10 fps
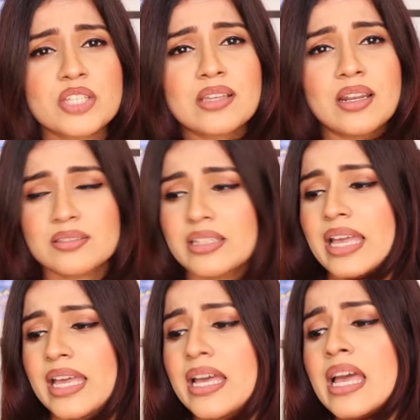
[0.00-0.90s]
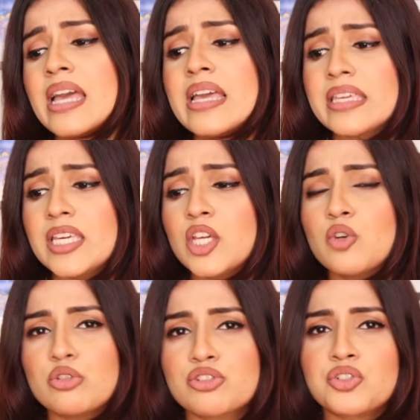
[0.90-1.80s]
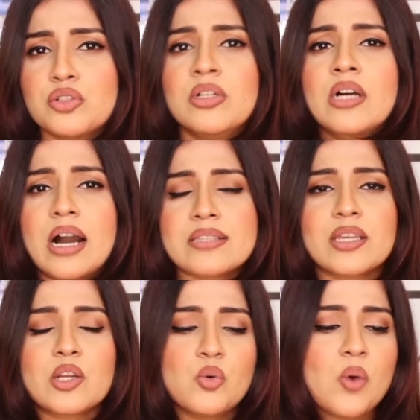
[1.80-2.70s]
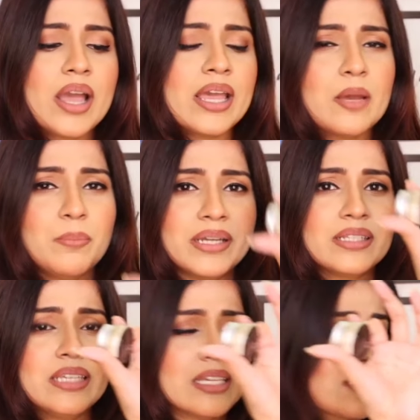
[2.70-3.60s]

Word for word: ऐसा लगता है कि कुछ असर हुआ है पर ये